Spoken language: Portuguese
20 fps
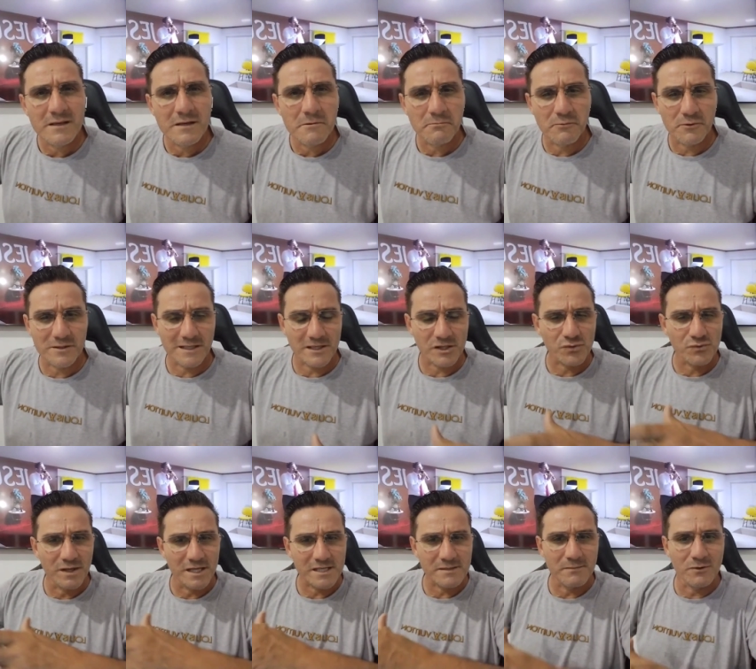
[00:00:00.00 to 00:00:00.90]
pois nas
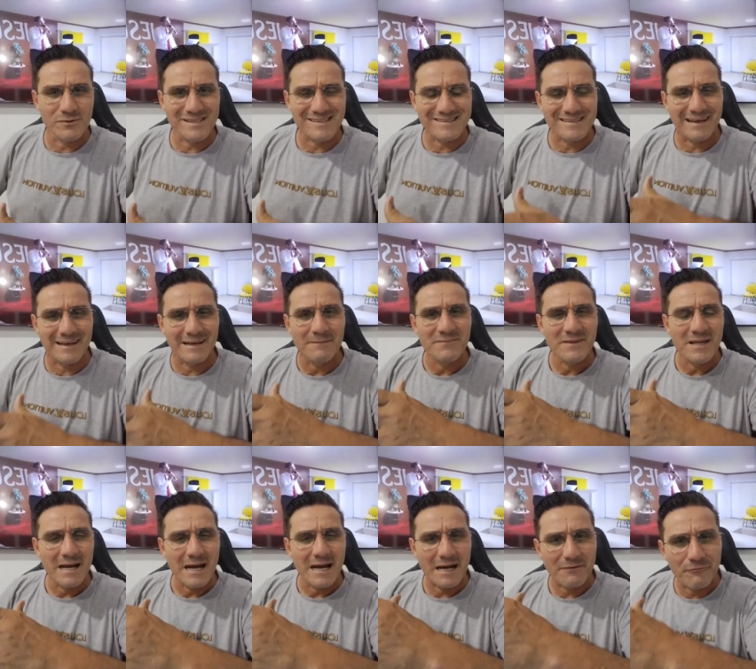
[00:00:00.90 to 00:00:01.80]
suas mãos está
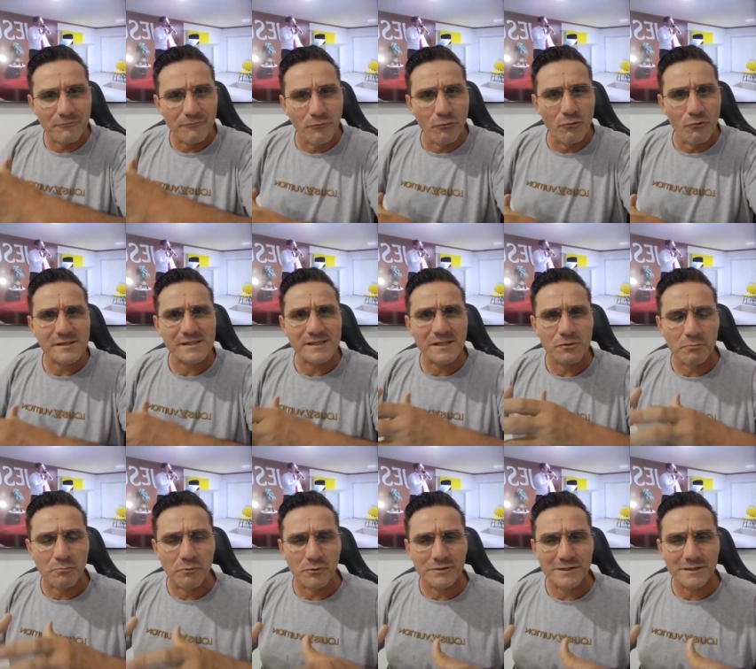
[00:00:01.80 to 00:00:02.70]
a força e o
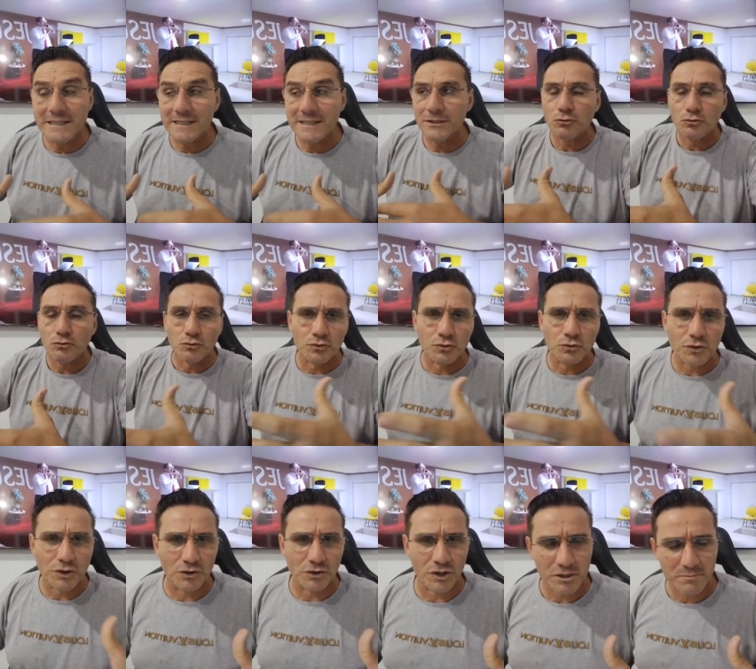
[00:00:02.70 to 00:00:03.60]
poder e tudo o
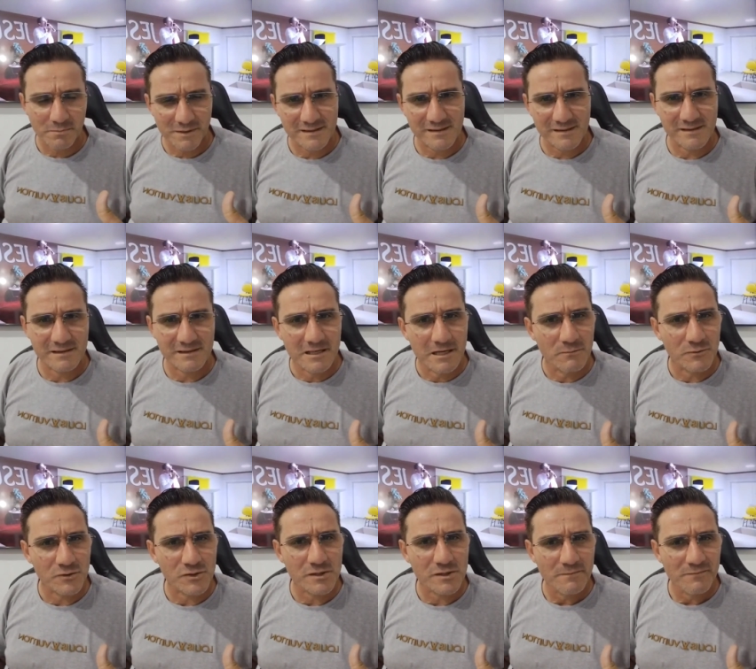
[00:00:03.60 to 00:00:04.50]
que nós
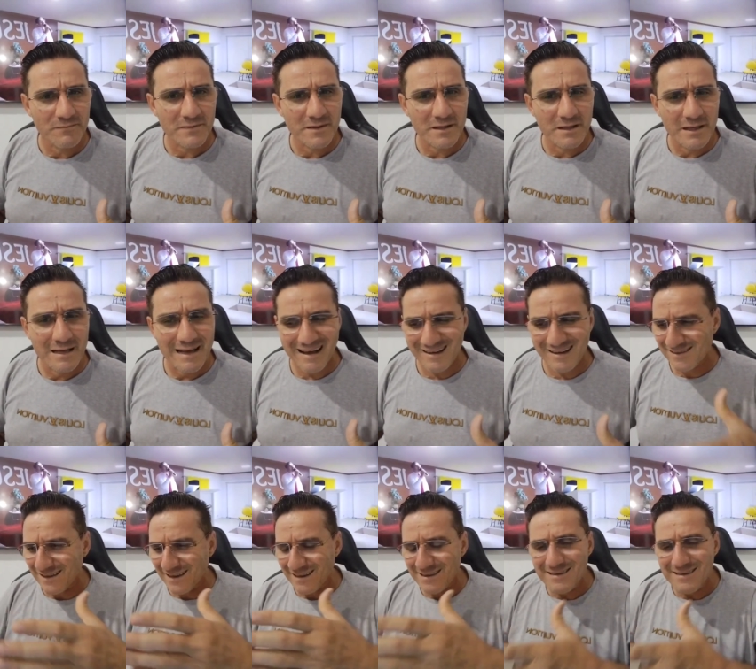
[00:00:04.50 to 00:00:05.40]
precisamos, a
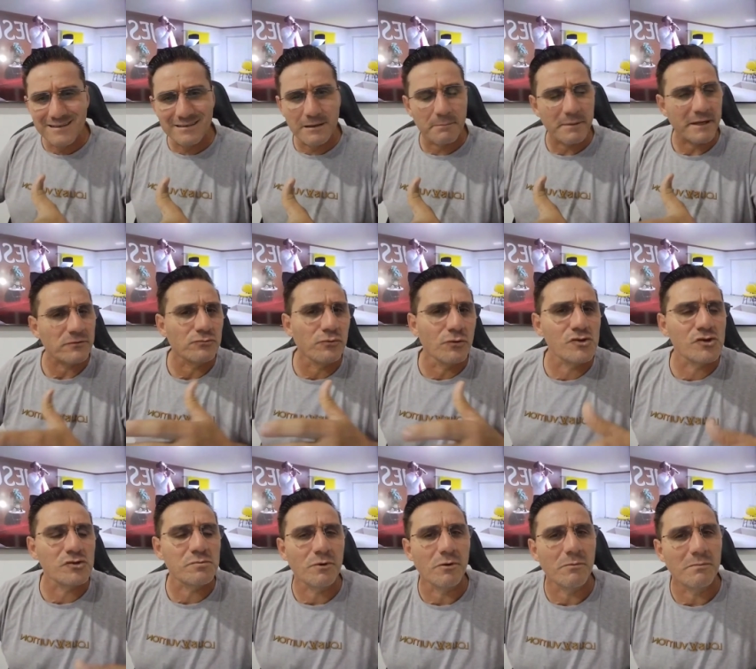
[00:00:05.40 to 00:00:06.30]
saída para todos
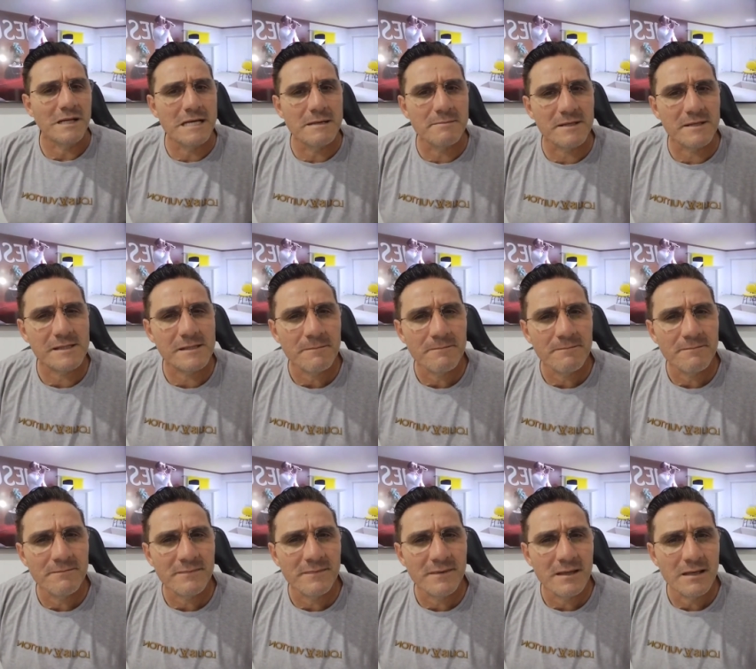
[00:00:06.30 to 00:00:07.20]
os problemas,
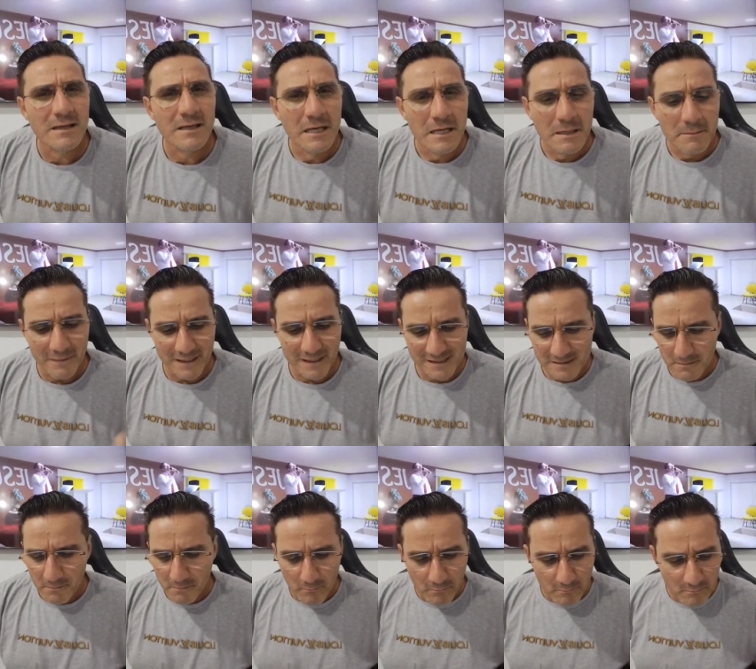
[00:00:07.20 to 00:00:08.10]
mas
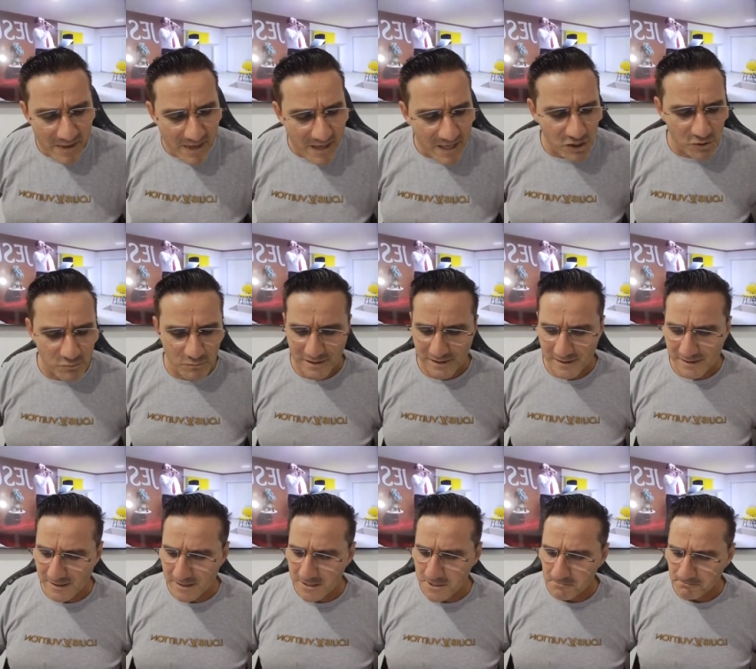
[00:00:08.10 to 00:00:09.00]
mesmo
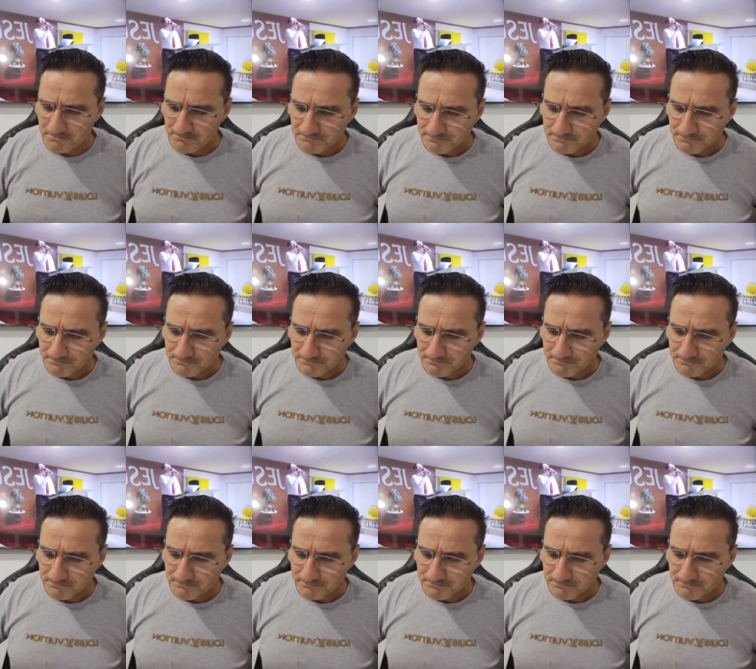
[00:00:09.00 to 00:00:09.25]
assim,